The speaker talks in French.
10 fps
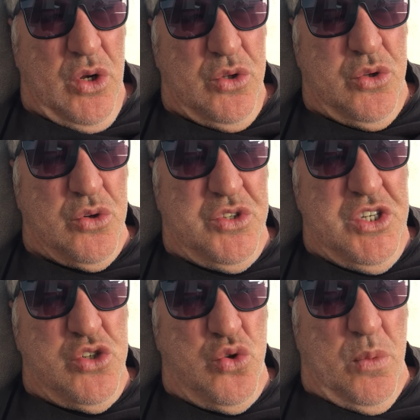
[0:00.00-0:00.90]
dans
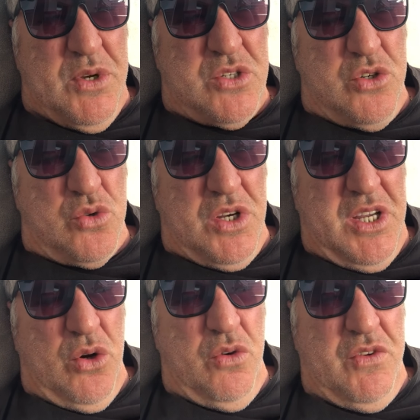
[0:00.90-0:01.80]
10 jours, parce que je crois
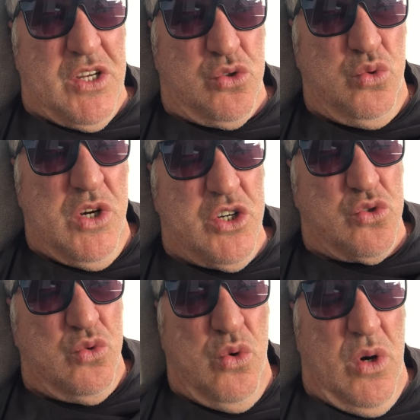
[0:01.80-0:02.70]
qu'il reverse tous les
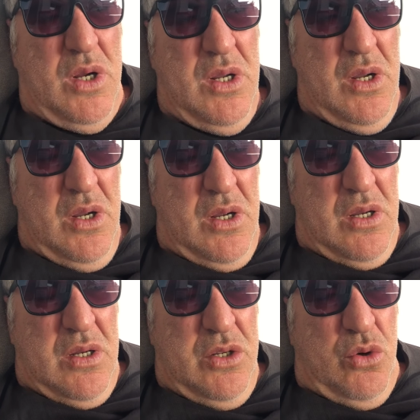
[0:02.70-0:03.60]
jours.
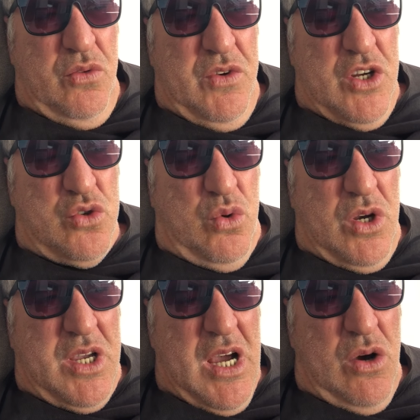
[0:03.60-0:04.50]
Hein. il reverse, je crois,
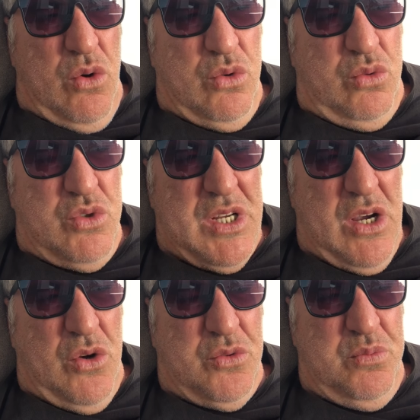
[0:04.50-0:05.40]
40 ou
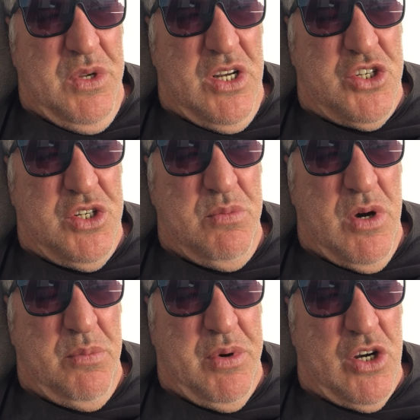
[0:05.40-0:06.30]
50 000
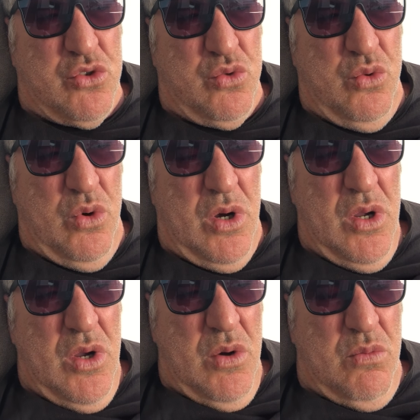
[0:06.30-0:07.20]
Shiba par jour.
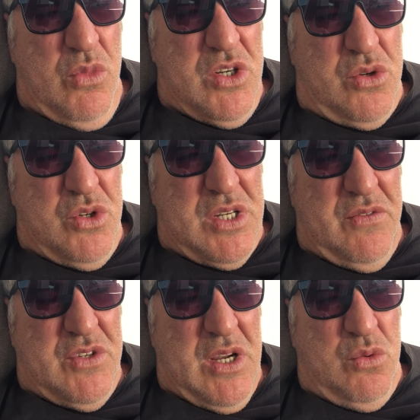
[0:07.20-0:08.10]
Moins ce que ça
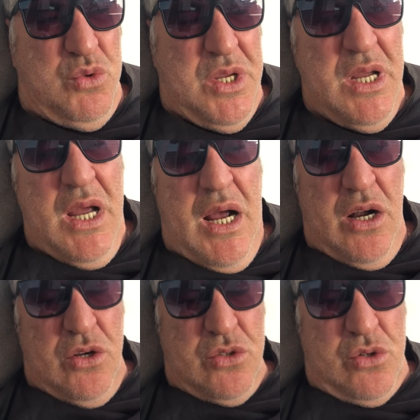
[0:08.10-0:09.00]
vous a coûté. Alors, ce